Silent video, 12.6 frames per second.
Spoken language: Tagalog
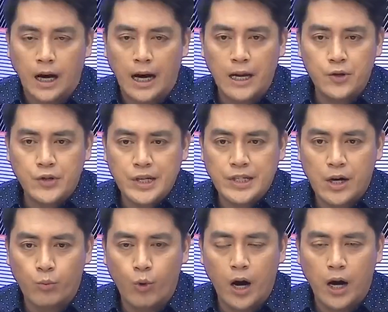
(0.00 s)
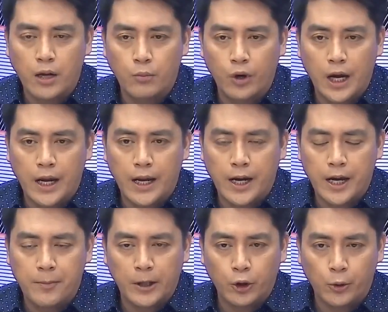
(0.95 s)
Halos isang buwan mula
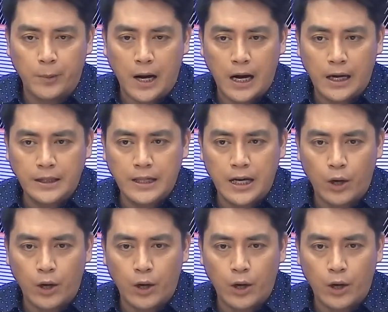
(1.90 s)
nang ipatupad